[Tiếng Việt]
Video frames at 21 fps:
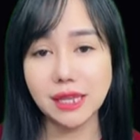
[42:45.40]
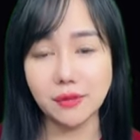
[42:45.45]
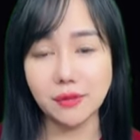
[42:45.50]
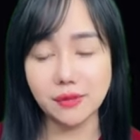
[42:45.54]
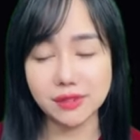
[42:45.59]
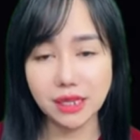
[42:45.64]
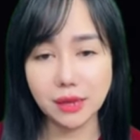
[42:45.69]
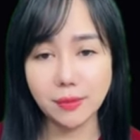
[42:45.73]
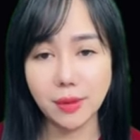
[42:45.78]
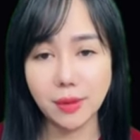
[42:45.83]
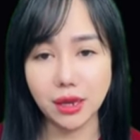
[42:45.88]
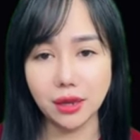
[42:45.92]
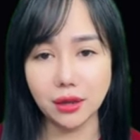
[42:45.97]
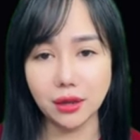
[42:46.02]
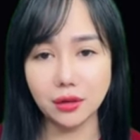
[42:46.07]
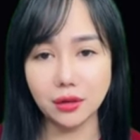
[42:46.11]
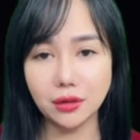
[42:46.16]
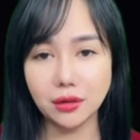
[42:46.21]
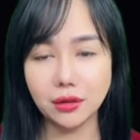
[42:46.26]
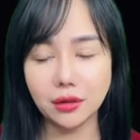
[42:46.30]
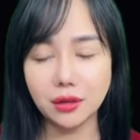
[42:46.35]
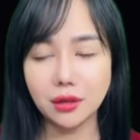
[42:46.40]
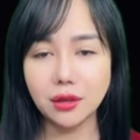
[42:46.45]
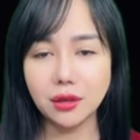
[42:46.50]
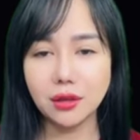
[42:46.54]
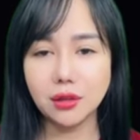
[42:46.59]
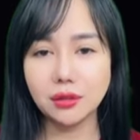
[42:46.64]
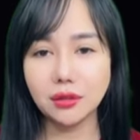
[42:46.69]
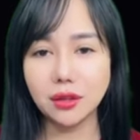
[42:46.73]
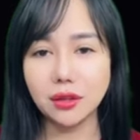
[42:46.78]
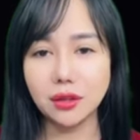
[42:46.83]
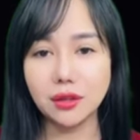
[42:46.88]
Từ sâu trong lòng mình,
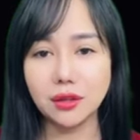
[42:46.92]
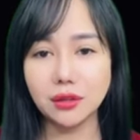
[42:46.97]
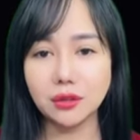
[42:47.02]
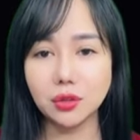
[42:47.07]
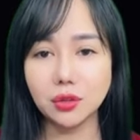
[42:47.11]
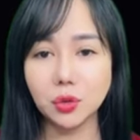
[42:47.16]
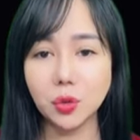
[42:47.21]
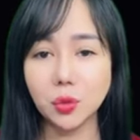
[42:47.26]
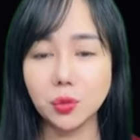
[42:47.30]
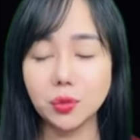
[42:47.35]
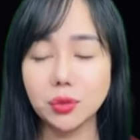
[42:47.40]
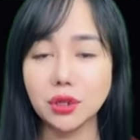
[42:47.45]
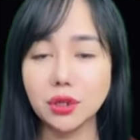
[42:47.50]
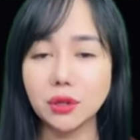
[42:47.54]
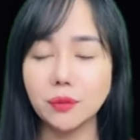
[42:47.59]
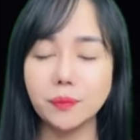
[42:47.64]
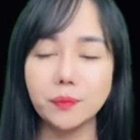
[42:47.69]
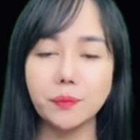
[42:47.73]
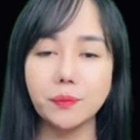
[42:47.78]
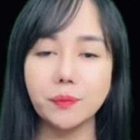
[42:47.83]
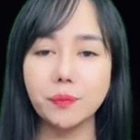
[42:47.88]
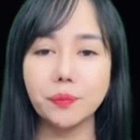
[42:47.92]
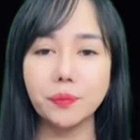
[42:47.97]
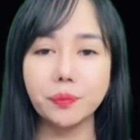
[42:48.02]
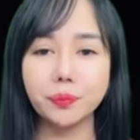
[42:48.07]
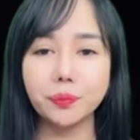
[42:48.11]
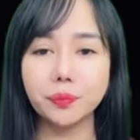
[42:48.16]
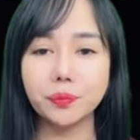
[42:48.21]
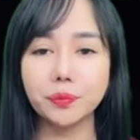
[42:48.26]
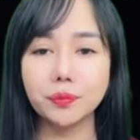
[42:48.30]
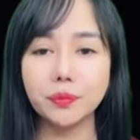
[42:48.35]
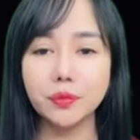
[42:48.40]
Hứa Gia Kỳ đã chủ động
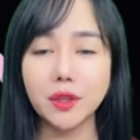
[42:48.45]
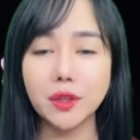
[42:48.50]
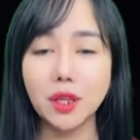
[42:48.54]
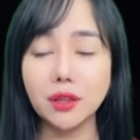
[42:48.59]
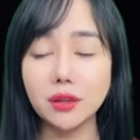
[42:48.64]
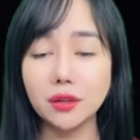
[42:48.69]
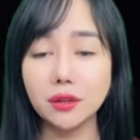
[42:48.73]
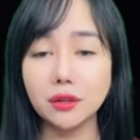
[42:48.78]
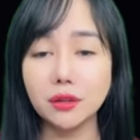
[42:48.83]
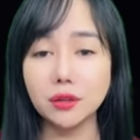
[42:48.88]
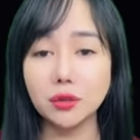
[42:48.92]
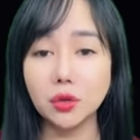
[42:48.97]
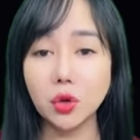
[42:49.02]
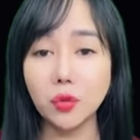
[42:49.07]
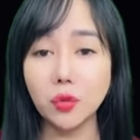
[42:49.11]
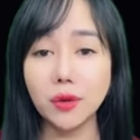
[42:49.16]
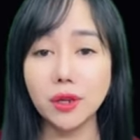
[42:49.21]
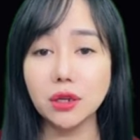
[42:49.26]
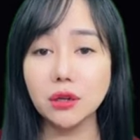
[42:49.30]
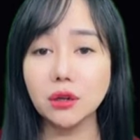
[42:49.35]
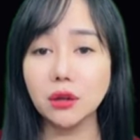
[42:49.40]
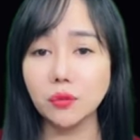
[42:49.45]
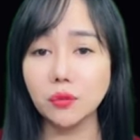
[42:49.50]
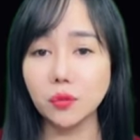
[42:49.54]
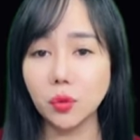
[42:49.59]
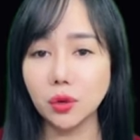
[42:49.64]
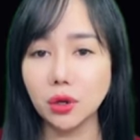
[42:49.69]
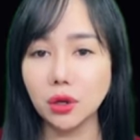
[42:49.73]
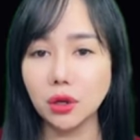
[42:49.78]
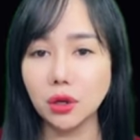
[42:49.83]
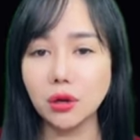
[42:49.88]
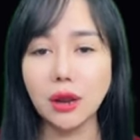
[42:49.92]
gạt bỏ sự tồn tại của Lục Viễn
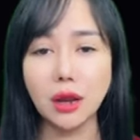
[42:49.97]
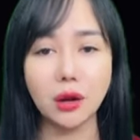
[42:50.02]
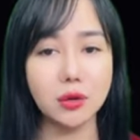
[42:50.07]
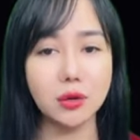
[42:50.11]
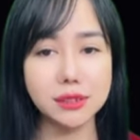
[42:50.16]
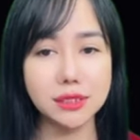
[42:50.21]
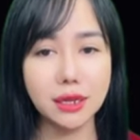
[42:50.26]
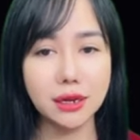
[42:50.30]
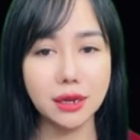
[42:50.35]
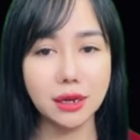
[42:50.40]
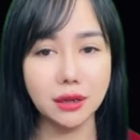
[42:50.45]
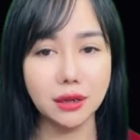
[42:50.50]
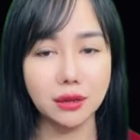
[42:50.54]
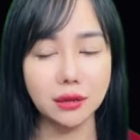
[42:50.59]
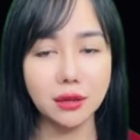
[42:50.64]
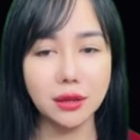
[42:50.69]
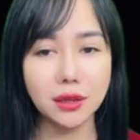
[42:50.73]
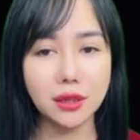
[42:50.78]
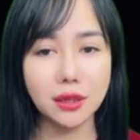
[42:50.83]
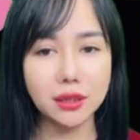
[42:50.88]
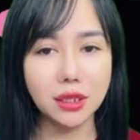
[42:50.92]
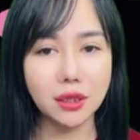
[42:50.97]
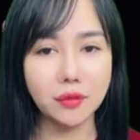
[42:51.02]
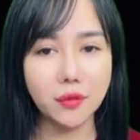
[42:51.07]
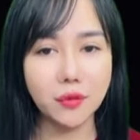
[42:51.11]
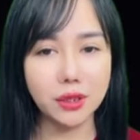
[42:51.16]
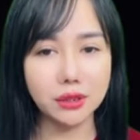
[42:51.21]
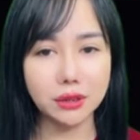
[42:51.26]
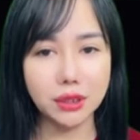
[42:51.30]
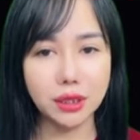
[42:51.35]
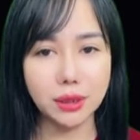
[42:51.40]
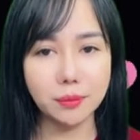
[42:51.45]
Dương ra khỏi cuộc sống của mình
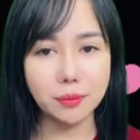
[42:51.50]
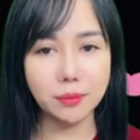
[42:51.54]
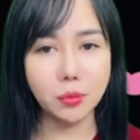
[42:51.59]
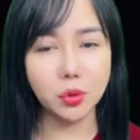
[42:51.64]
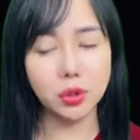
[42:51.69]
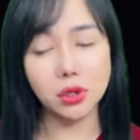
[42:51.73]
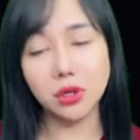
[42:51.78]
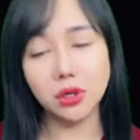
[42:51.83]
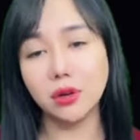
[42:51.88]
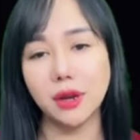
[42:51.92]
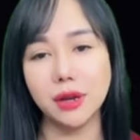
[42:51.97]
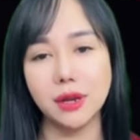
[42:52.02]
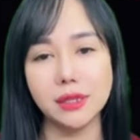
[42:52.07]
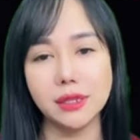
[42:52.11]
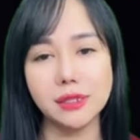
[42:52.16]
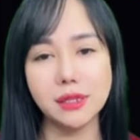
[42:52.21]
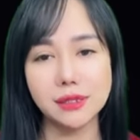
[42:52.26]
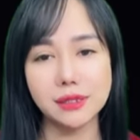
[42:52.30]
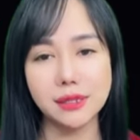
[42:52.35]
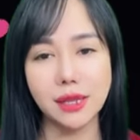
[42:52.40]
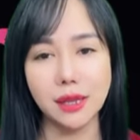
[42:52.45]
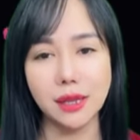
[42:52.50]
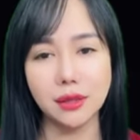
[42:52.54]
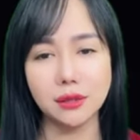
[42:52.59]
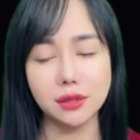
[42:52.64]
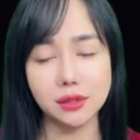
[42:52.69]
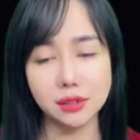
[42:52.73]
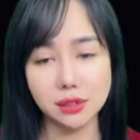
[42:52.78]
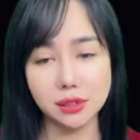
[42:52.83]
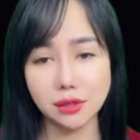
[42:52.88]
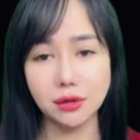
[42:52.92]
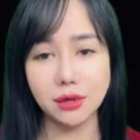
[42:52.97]
lâu rồi. Những gì
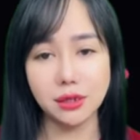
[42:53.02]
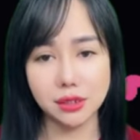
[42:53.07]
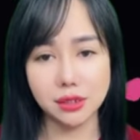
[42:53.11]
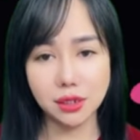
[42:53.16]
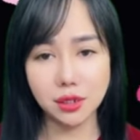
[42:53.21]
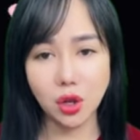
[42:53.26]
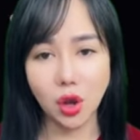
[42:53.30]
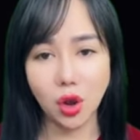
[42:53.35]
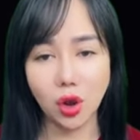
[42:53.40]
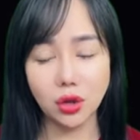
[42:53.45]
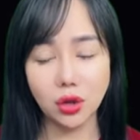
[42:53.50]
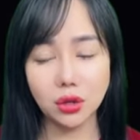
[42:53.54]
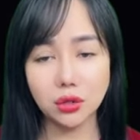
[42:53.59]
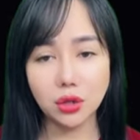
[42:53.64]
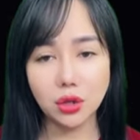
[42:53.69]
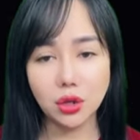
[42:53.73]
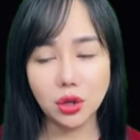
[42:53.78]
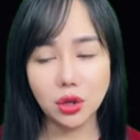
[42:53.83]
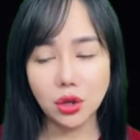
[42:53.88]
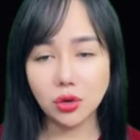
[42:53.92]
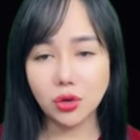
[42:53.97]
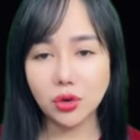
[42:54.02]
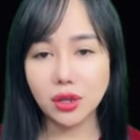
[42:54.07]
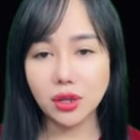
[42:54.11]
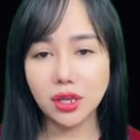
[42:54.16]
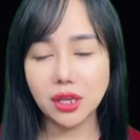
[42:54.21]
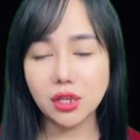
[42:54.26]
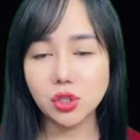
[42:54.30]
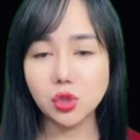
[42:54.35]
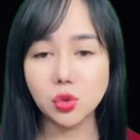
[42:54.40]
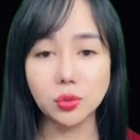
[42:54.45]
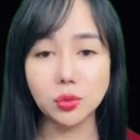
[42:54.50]
thuộc về quá khứ, tốt
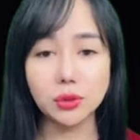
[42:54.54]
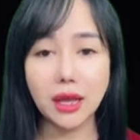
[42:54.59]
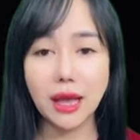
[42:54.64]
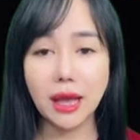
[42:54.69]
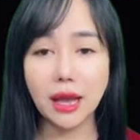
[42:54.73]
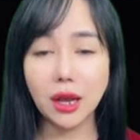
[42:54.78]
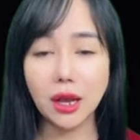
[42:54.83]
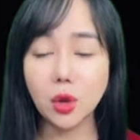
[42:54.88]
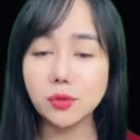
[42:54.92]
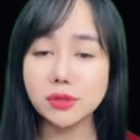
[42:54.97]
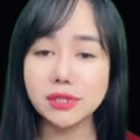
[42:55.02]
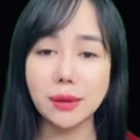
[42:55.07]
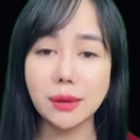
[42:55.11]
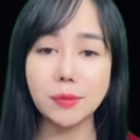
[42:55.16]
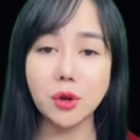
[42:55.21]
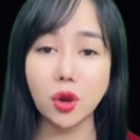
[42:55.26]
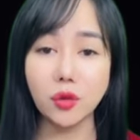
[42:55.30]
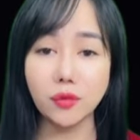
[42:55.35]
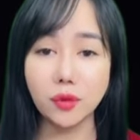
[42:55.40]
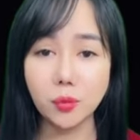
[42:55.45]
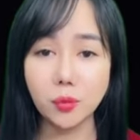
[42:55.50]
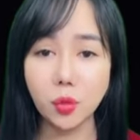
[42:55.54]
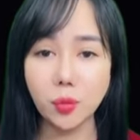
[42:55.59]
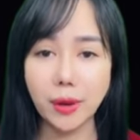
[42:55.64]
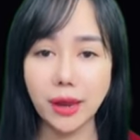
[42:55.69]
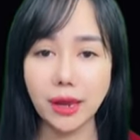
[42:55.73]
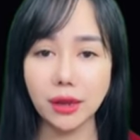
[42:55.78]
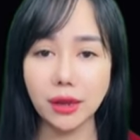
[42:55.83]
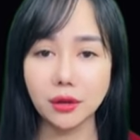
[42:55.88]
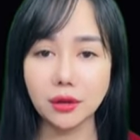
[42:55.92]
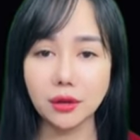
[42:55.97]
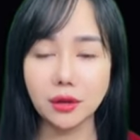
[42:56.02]
nhất nên để trong quá
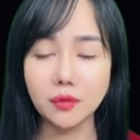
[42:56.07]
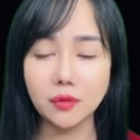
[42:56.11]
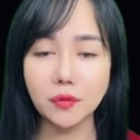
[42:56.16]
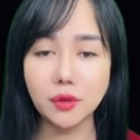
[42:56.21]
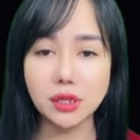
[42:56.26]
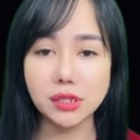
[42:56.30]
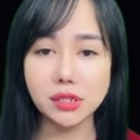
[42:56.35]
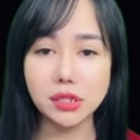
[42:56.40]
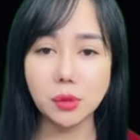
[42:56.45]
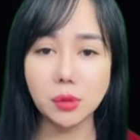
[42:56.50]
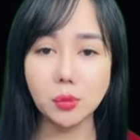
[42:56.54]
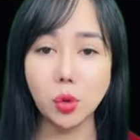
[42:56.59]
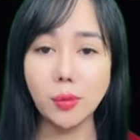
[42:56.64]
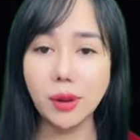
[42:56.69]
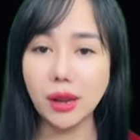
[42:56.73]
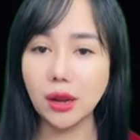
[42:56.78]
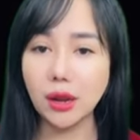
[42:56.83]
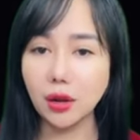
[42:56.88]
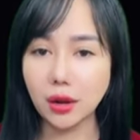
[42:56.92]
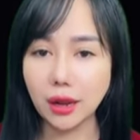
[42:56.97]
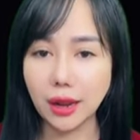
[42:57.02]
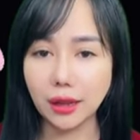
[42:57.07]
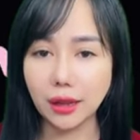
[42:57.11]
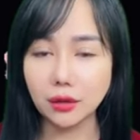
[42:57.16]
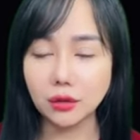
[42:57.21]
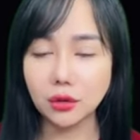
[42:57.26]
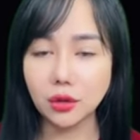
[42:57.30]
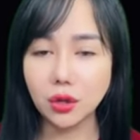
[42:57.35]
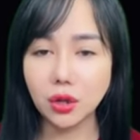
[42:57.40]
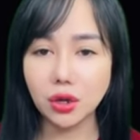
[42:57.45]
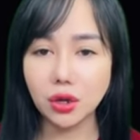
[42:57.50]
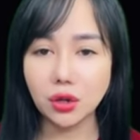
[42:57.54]
khứ. Bần thần một lúc,
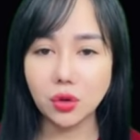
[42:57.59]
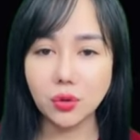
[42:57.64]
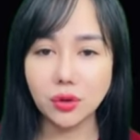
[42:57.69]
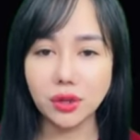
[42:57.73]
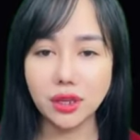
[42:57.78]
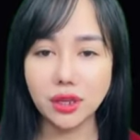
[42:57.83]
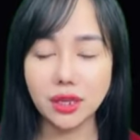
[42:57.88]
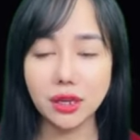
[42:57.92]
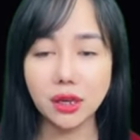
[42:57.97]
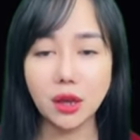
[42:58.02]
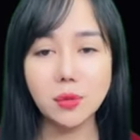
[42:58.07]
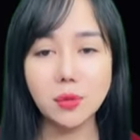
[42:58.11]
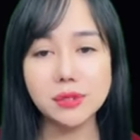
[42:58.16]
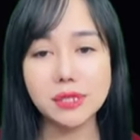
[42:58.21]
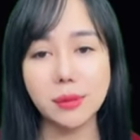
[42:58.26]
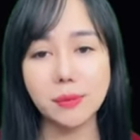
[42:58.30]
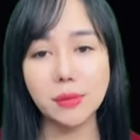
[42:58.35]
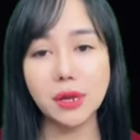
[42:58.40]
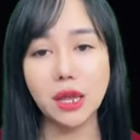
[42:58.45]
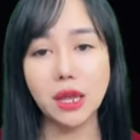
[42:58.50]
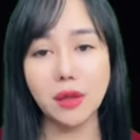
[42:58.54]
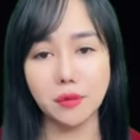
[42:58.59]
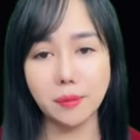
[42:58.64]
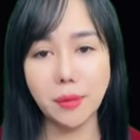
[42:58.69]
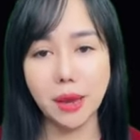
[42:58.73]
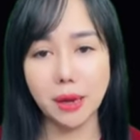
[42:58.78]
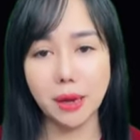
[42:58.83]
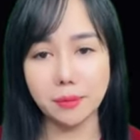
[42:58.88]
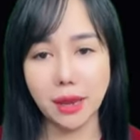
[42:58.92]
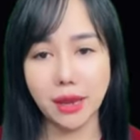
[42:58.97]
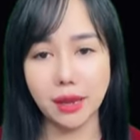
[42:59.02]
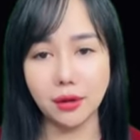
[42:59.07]
Lục Viễn Dương gật
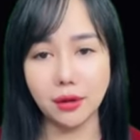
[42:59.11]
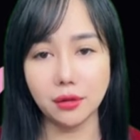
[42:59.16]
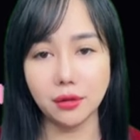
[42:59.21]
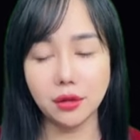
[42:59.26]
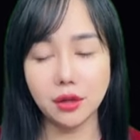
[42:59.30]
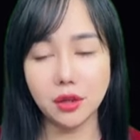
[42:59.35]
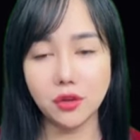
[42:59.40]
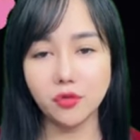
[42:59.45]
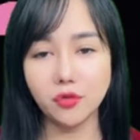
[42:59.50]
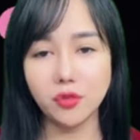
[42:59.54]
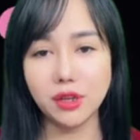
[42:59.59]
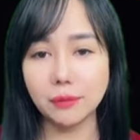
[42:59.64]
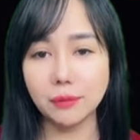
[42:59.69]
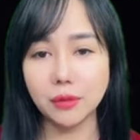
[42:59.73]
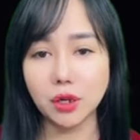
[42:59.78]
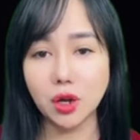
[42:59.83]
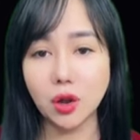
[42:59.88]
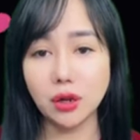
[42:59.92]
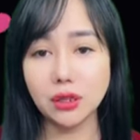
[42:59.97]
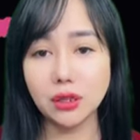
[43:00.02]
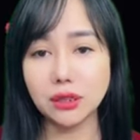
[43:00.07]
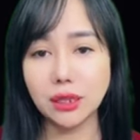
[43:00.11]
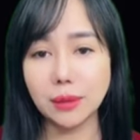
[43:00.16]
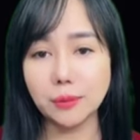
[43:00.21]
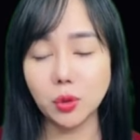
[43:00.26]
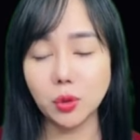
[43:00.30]
đầu lững thững rời đi.